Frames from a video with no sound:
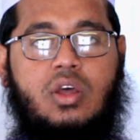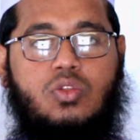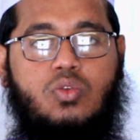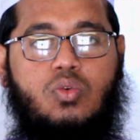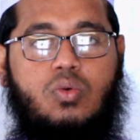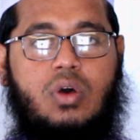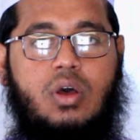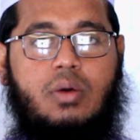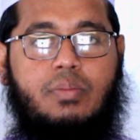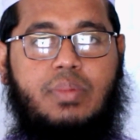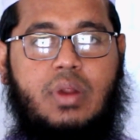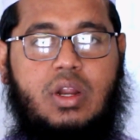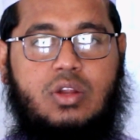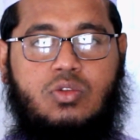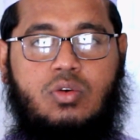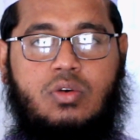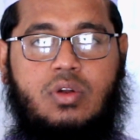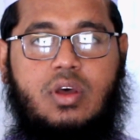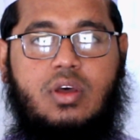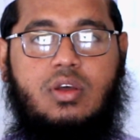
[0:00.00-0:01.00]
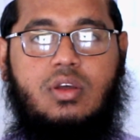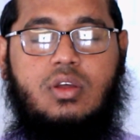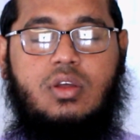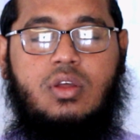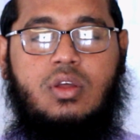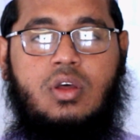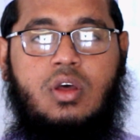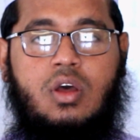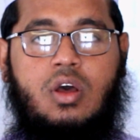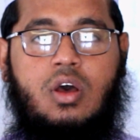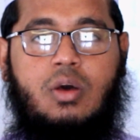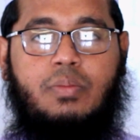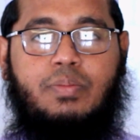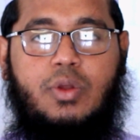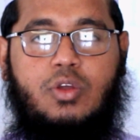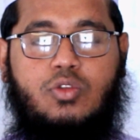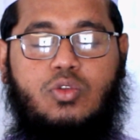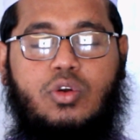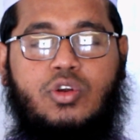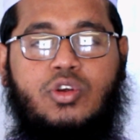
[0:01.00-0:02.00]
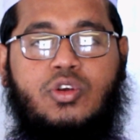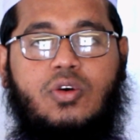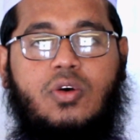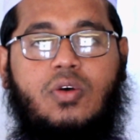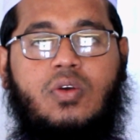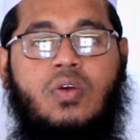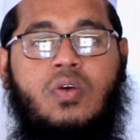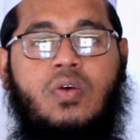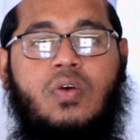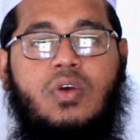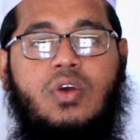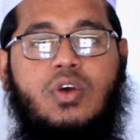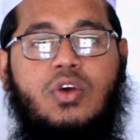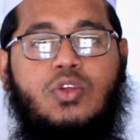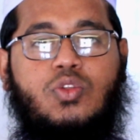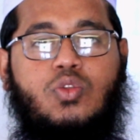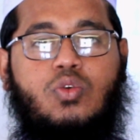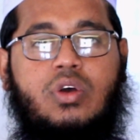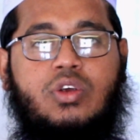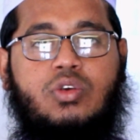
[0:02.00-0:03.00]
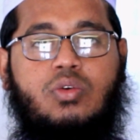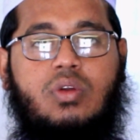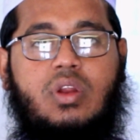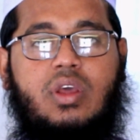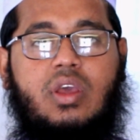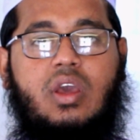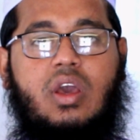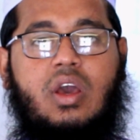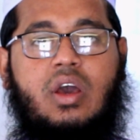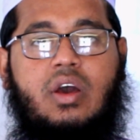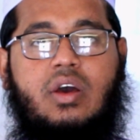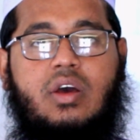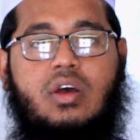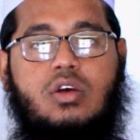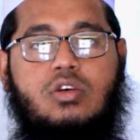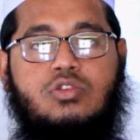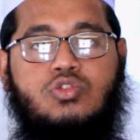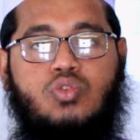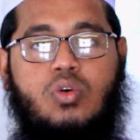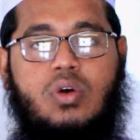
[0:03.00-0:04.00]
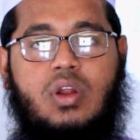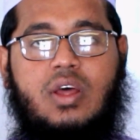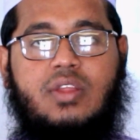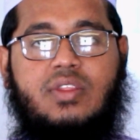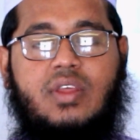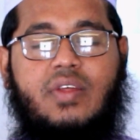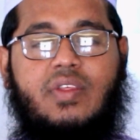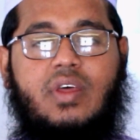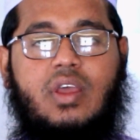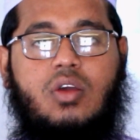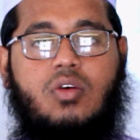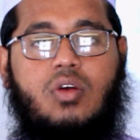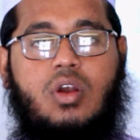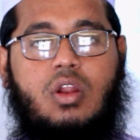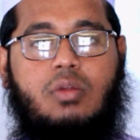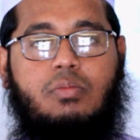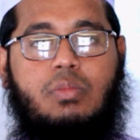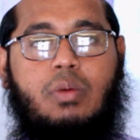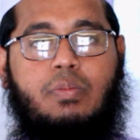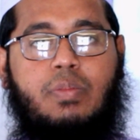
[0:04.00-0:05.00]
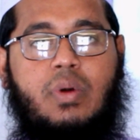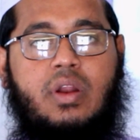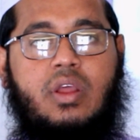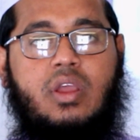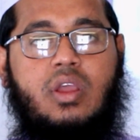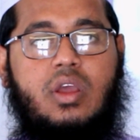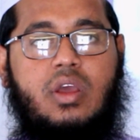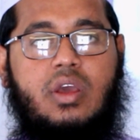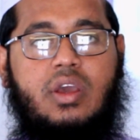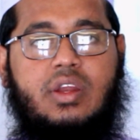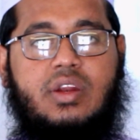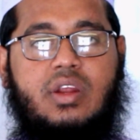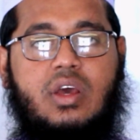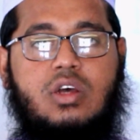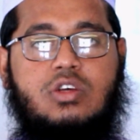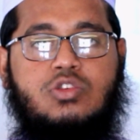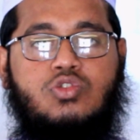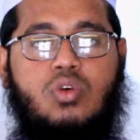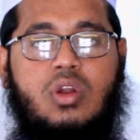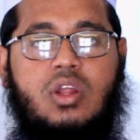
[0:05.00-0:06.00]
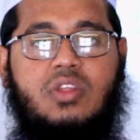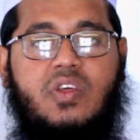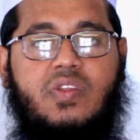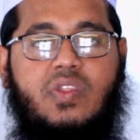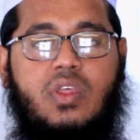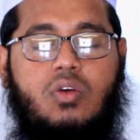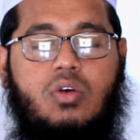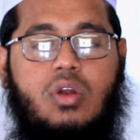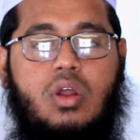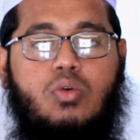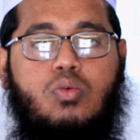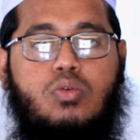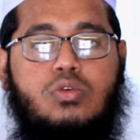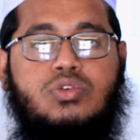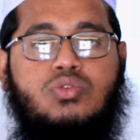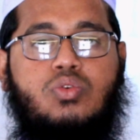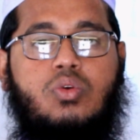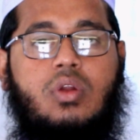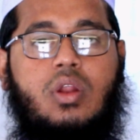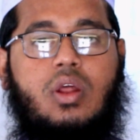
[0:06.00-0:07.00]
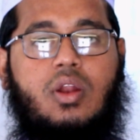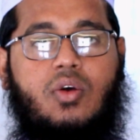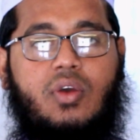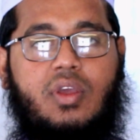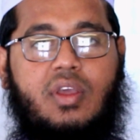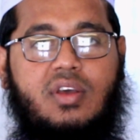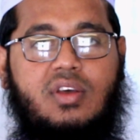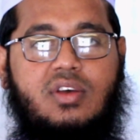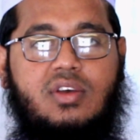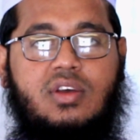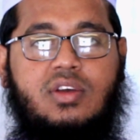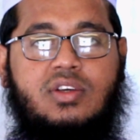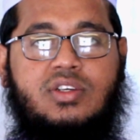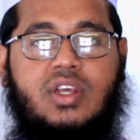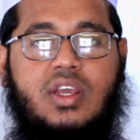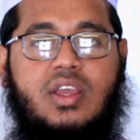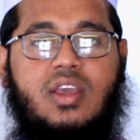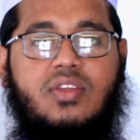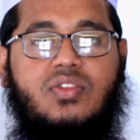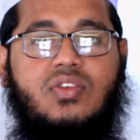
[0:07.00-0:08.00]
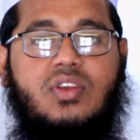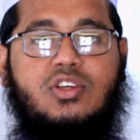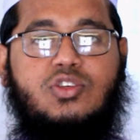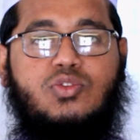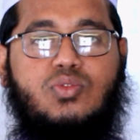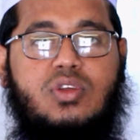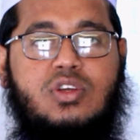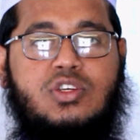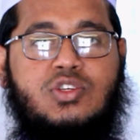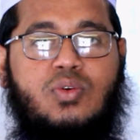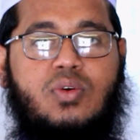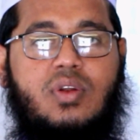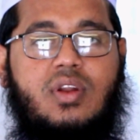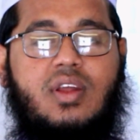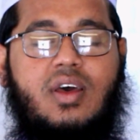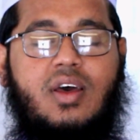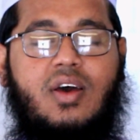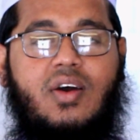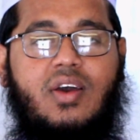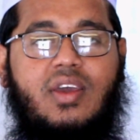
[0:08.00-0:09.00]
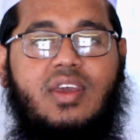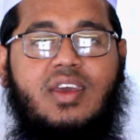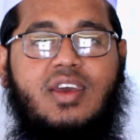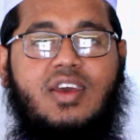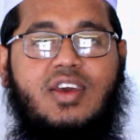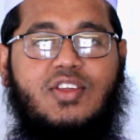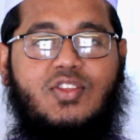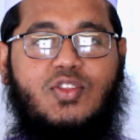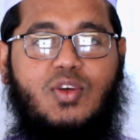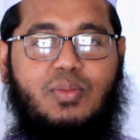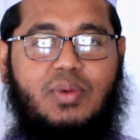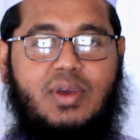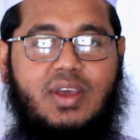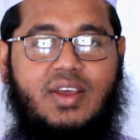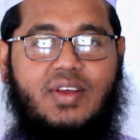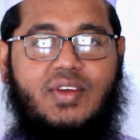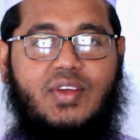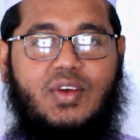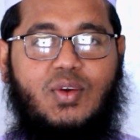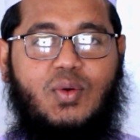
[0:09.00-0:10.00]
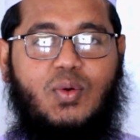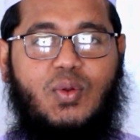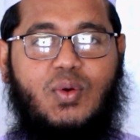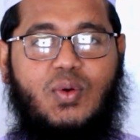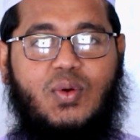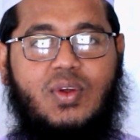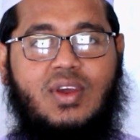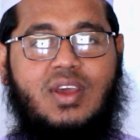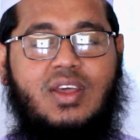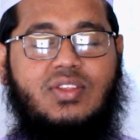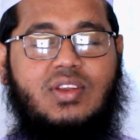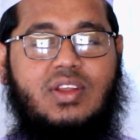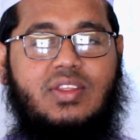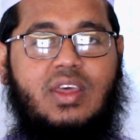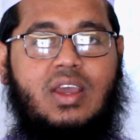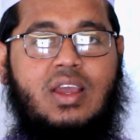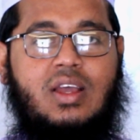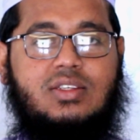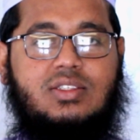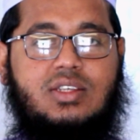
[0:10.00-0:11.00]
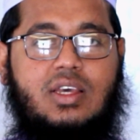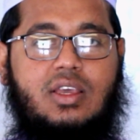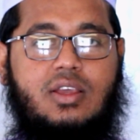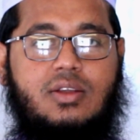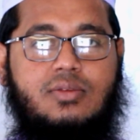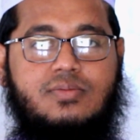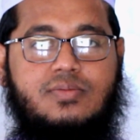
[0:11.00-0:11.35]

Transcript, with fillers: দোয়া প্রার্থনা প্রিয় দর্শক তো আসলে সলাদ আদায় করার ব্যাপারে এটা সলাদ আদায় করা কোনো সন্না নয় সেক্ষেত্রে যদি সন্না হয় তবে কোনো কোনো ক্ষেত্রে দেখা যায়